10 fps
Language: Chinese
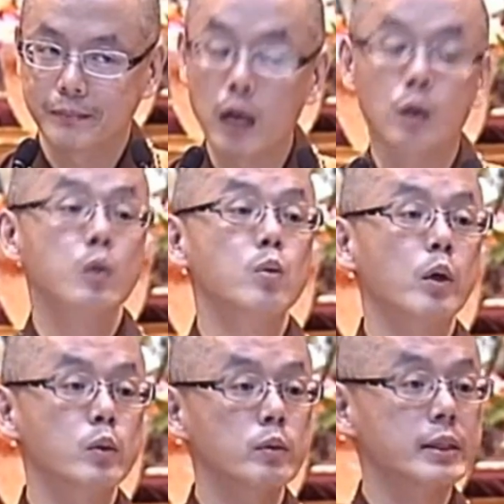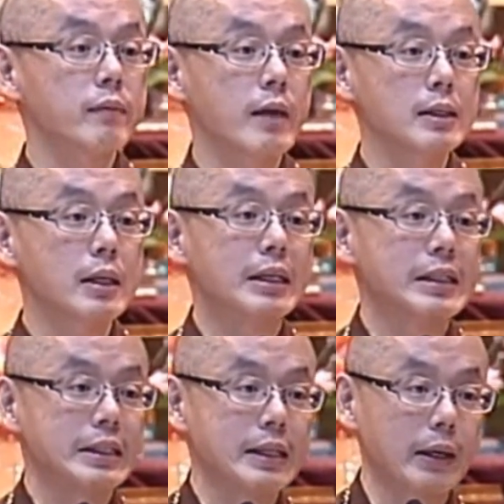啊，有人说会住西方极乐
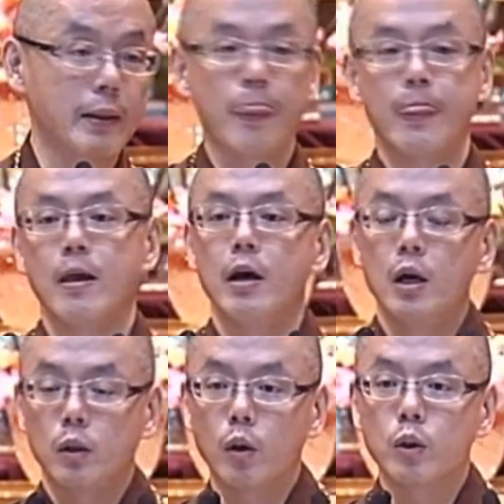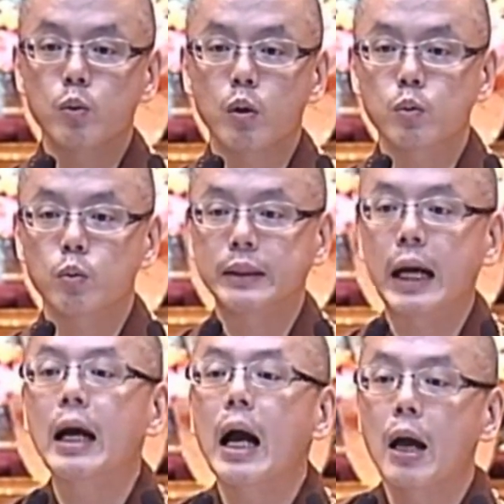世界，有人说住
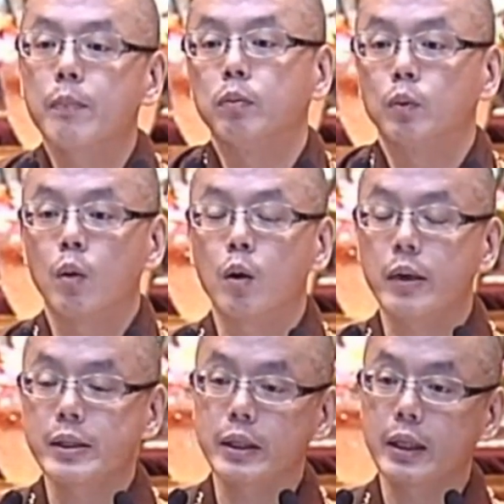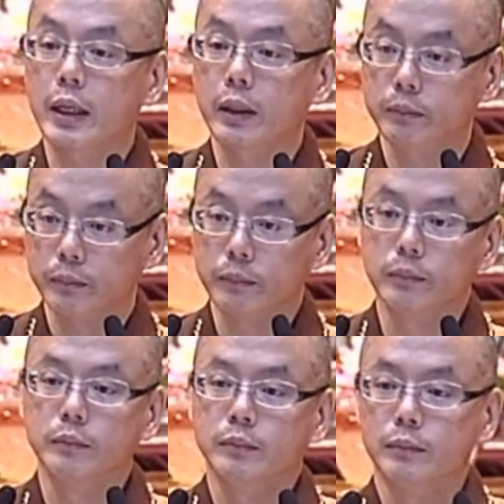南海普陀观世音，
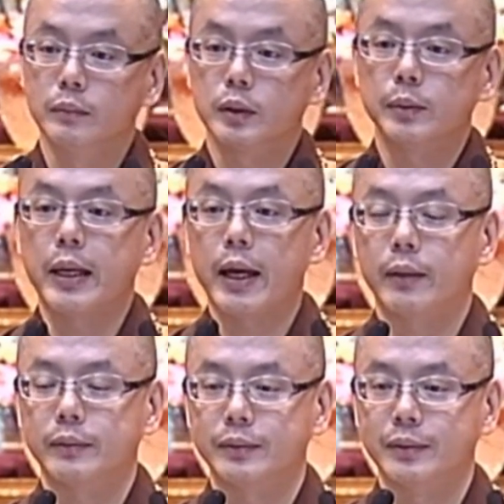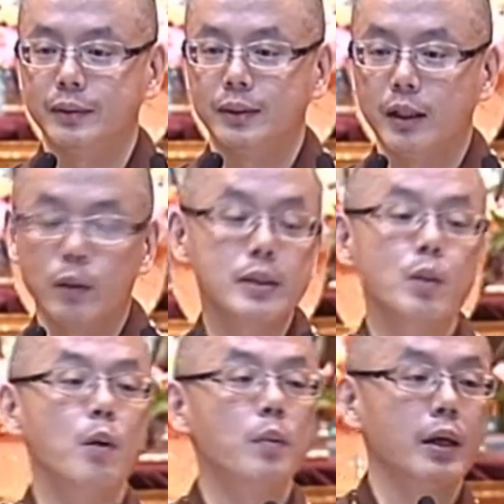对不对？ 有一
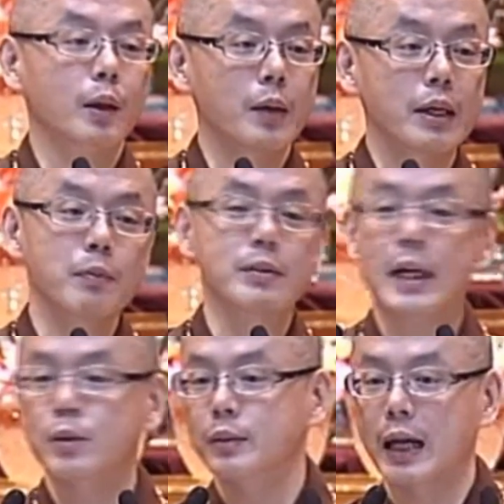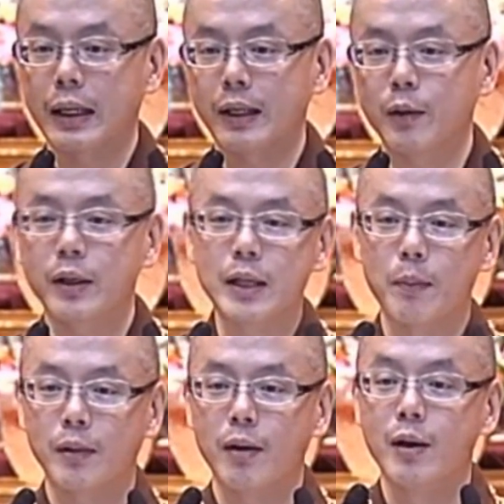次我问观音菩萨住哪里，有一个小
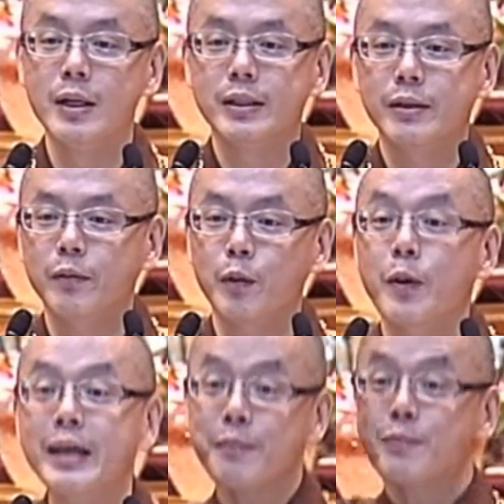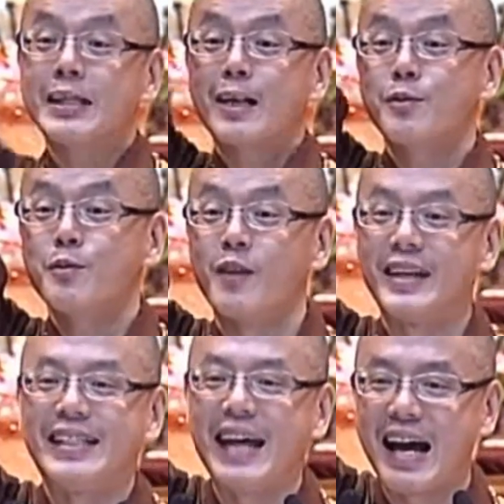朋友，师父，观音菩萨住
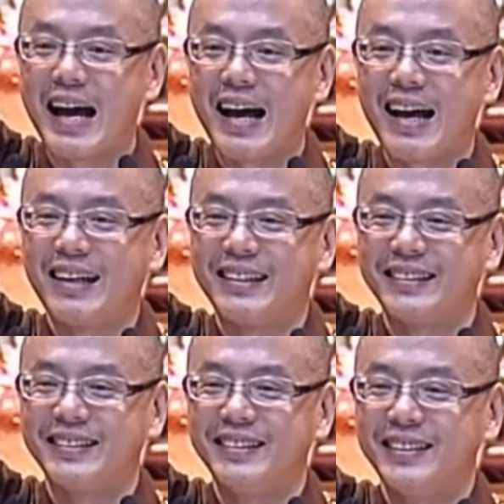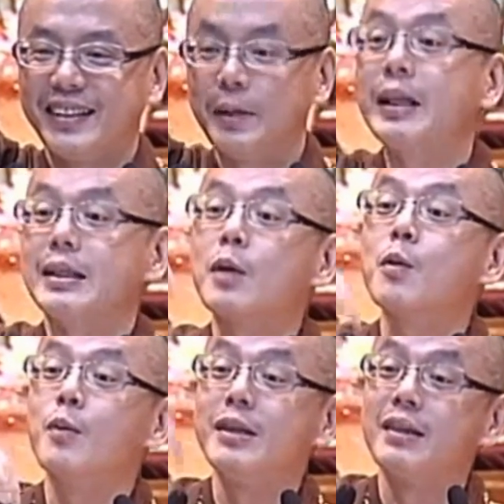我家，因为他家
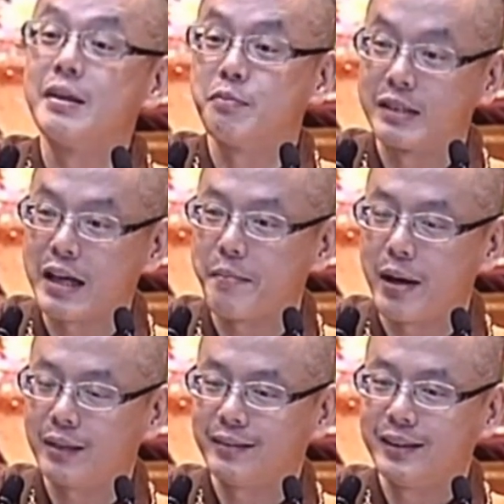供观世音菩萨嘛。